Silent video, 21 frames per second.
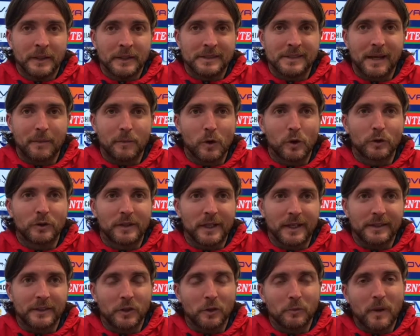siamo
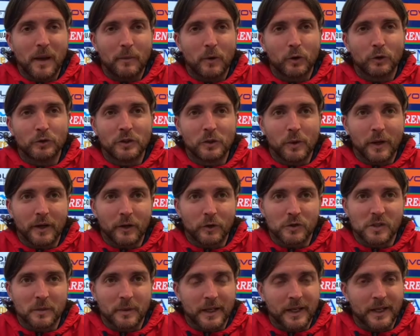contenti, dobbiamo continuare
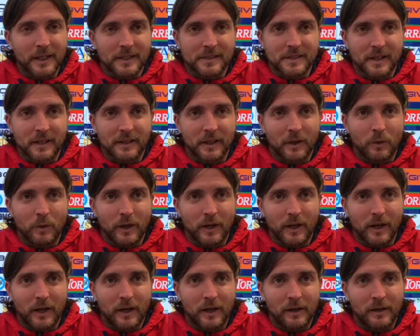così perché la strada è
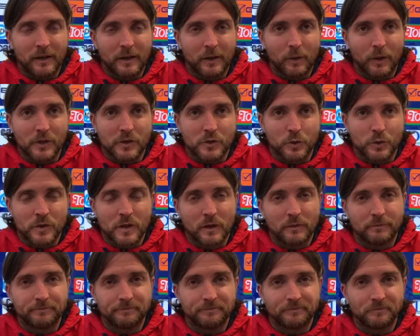quella, quella
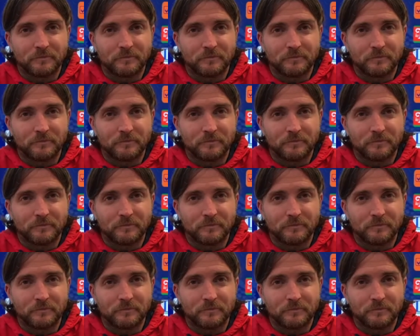giusta.